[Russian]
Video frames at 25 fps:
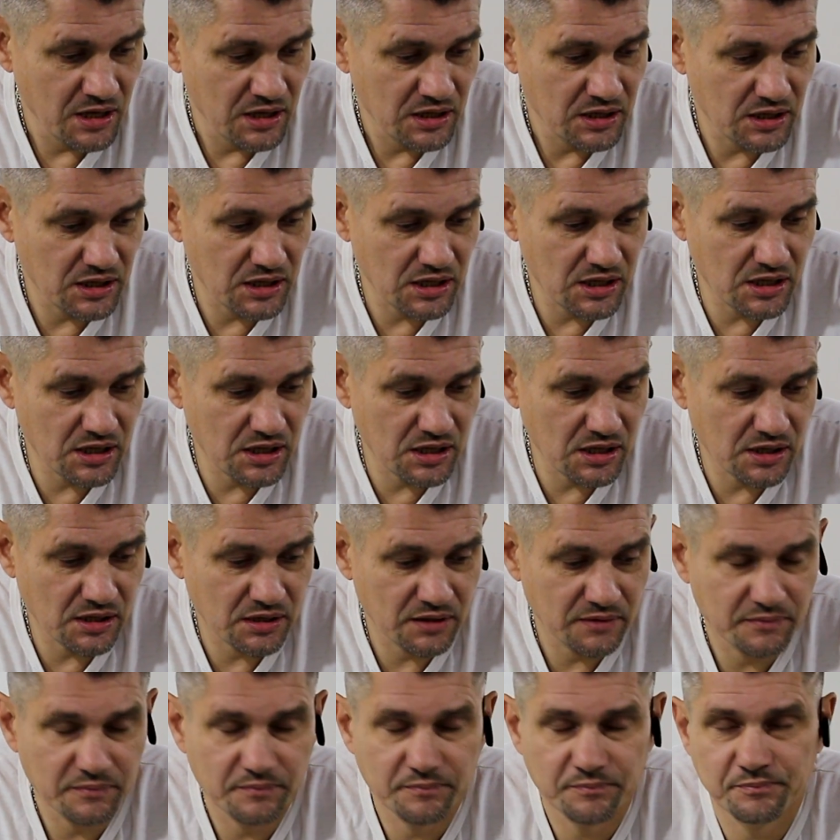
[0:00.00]

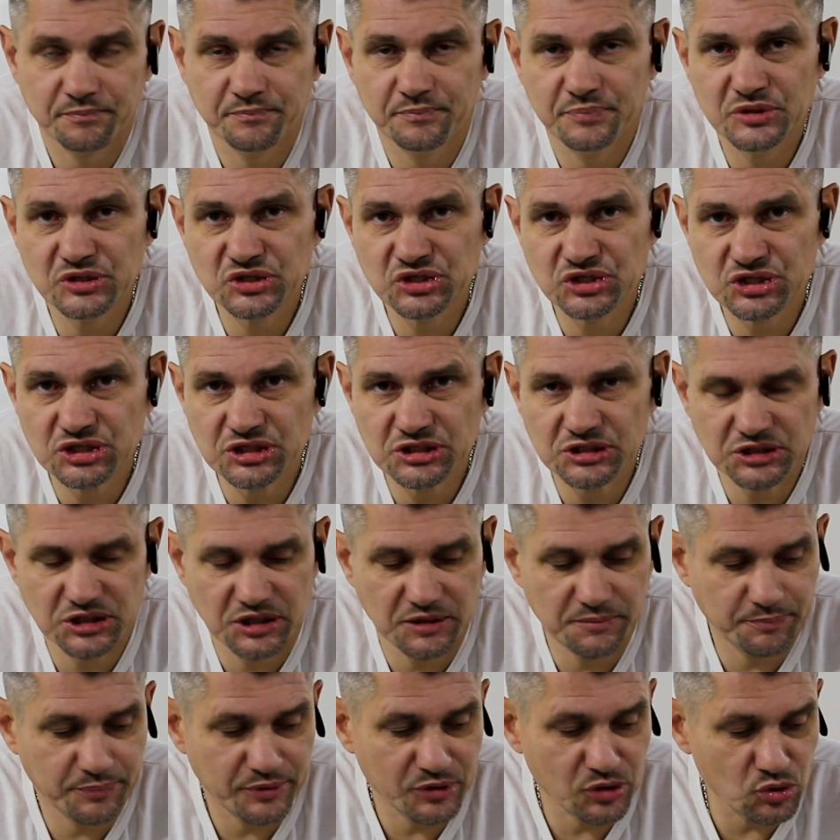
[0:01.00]
И
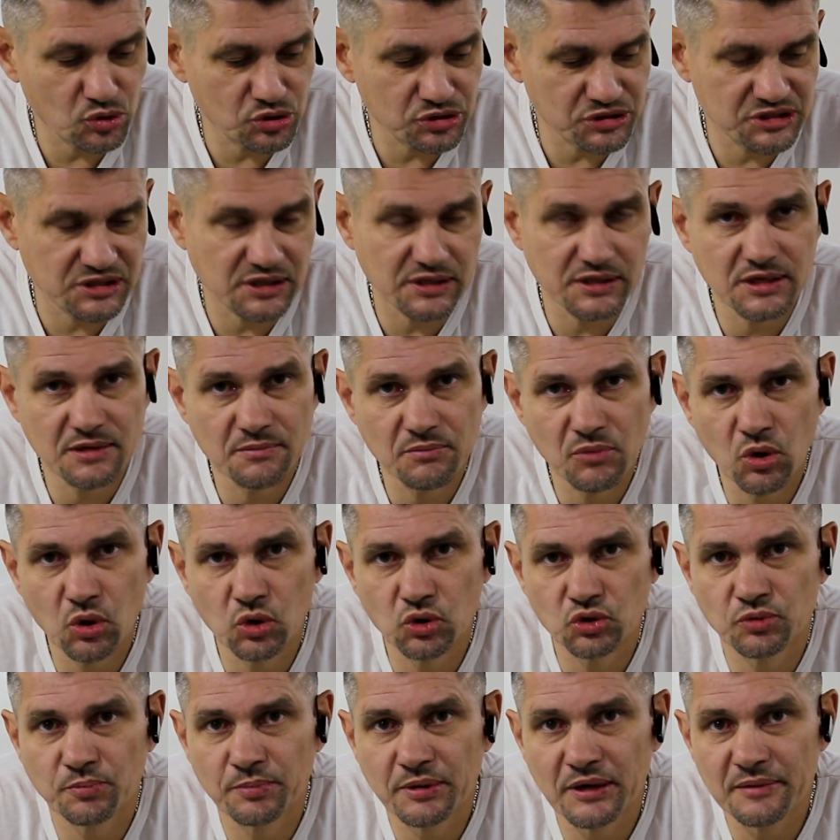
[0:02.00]
песчинки просто не
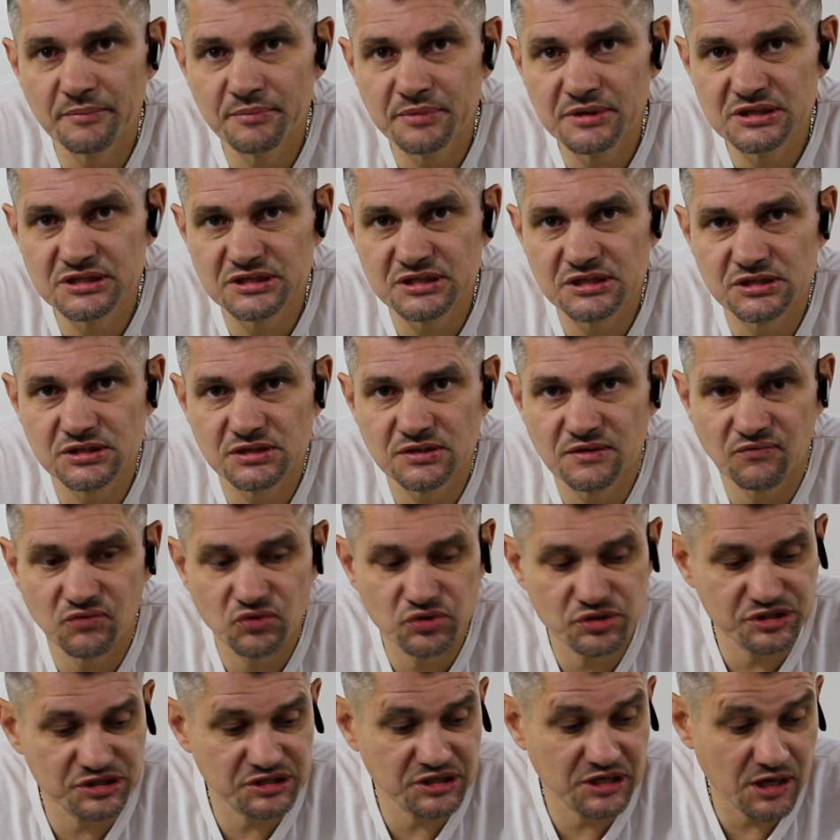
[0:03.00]
могут пробиться
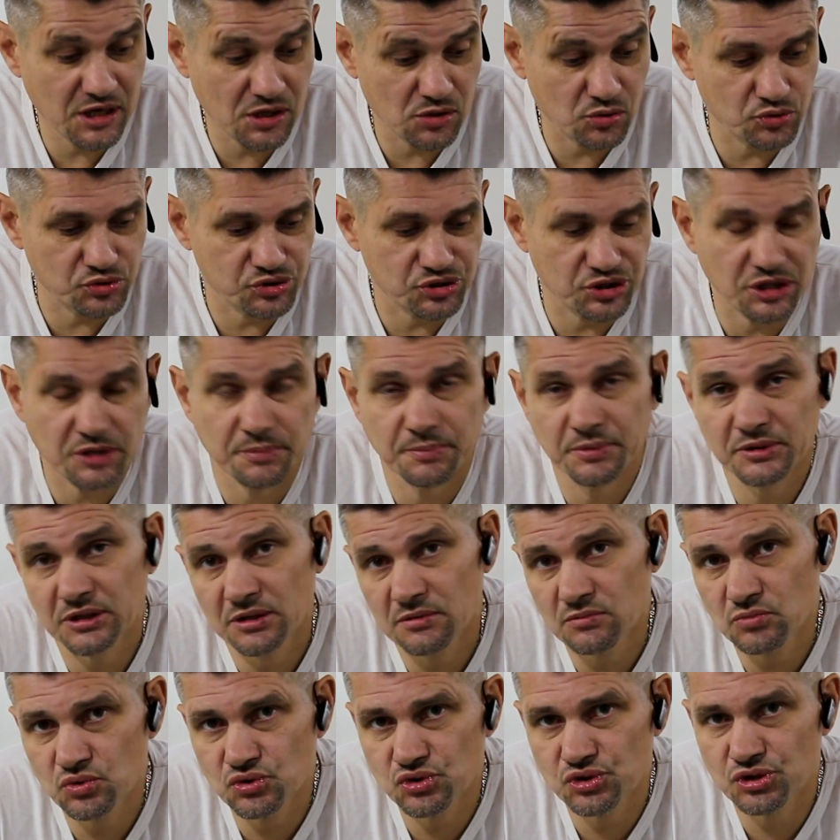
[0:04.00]
сквозь каучик,
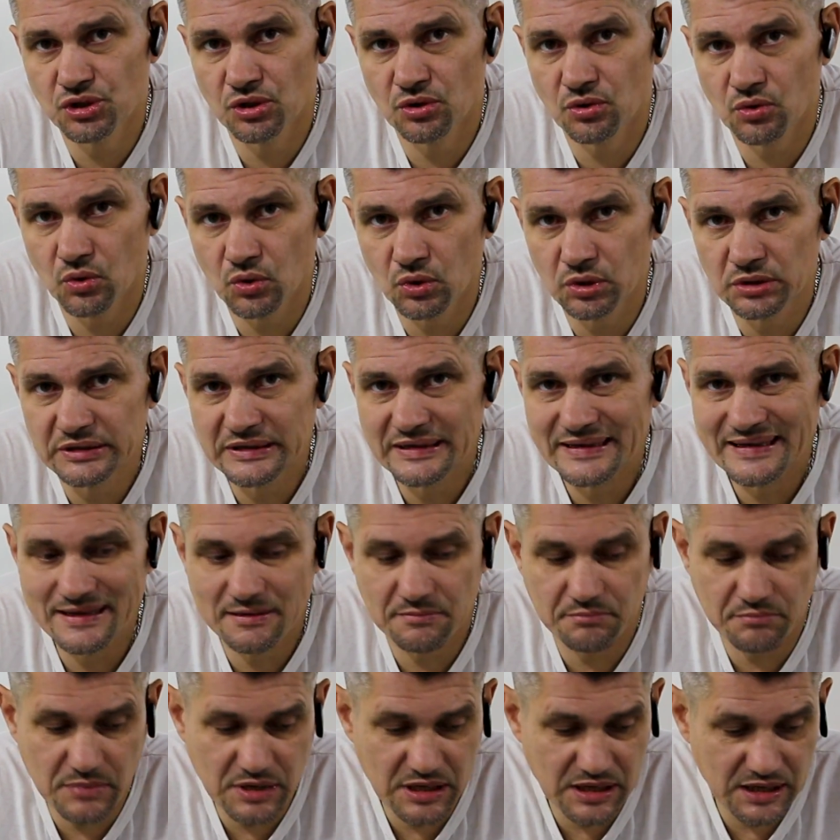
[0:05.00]
потому что он
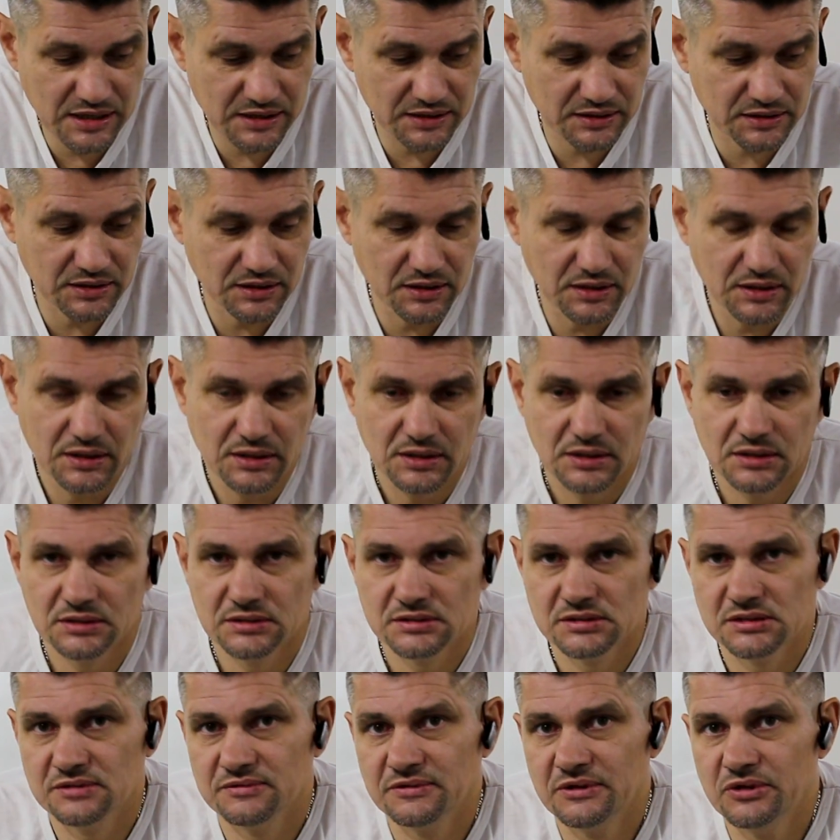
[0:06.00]
имеет
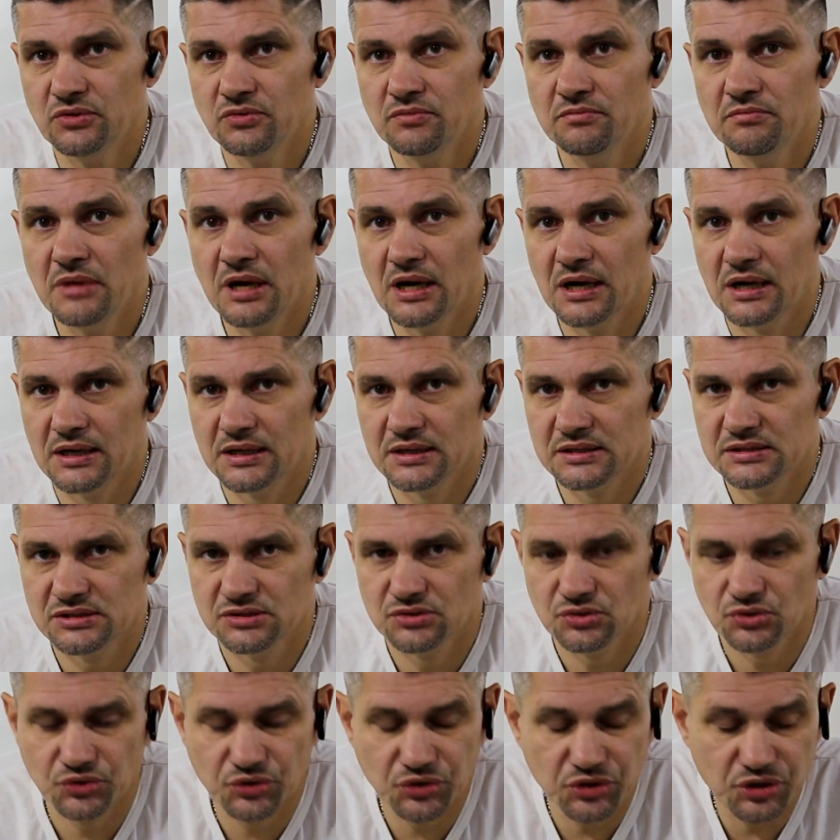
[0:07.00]
свою
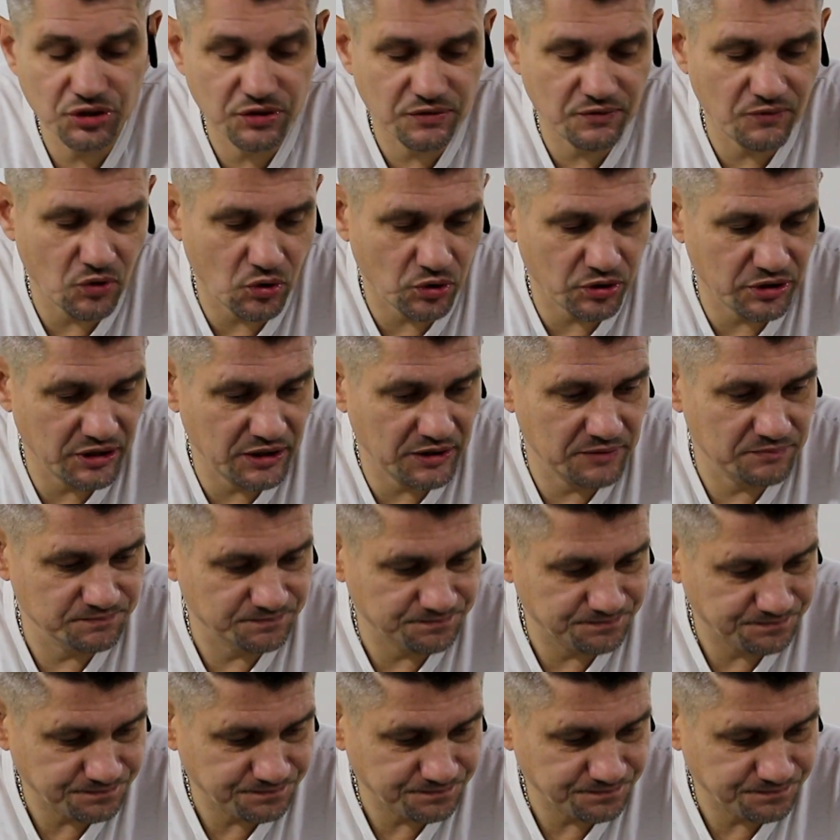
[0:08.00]
мягкость, он не твердый.